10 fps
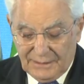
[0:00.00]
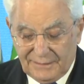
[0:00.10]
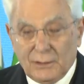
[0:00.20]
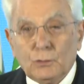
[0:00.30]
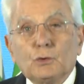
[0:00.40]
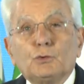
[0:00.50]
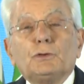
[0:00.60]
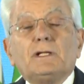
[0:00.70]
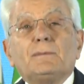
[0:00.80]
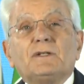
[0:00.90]
Saluto
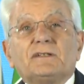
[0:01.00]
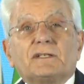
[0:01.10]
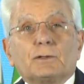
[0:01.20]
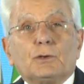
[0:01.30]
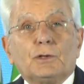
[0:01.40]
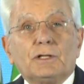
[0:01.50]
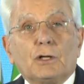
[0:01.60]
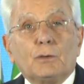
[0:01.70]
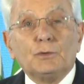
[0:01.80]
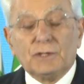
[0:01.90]
tutti gli amministratori dei
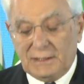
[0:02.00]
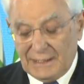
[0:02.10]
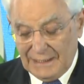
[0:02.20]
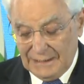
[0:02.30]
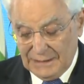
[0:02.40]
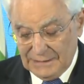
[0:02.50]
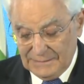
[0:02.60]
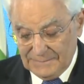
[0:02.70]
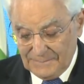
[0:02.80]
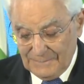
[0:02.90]
comuni
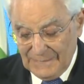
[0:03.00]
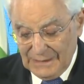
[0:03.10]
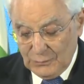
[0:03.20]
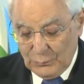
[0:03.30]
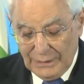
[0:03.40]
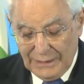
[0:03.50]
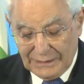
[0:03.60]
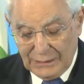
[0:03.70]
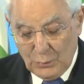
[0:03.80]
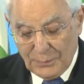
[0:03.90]
d'Italia quelli
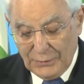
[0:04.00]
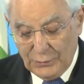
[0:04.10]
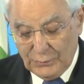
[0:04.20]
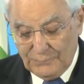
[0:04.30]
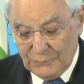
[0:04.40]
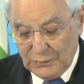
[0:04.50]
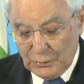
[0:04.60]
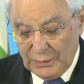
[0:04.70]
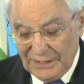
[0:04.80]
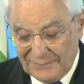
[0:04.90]
che operano
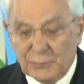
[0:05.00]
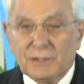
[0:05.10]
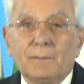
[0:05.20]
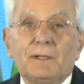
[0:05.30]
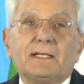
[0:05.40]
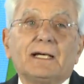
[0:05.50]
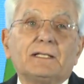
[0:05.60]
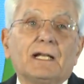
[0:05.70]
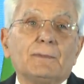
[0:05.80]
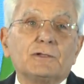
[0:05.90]
con la responsabilità
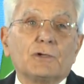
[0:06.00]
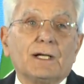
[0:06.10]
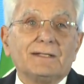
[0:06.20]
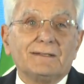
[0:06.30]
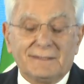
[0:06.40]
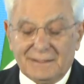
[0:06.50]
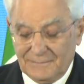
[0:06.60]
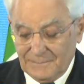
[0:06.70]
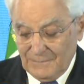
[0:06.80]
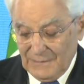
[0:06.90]
della maggioranza
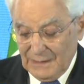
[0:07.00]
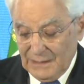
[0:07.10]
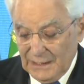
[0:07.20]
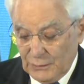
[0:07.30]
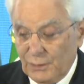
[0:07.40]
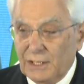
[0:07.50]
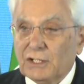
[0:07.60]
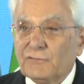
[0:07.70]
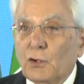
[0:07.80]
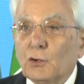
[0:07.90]
e quelli
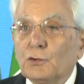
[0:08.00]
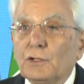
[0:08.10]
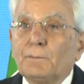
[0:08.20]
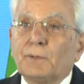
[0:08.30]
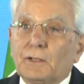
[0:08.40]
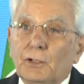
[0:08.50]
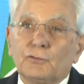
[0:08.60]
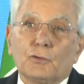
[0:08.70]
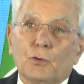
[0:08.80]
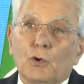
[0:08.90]
che svolgono il
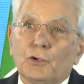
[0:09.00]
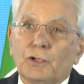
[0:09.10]
prezioso ruolo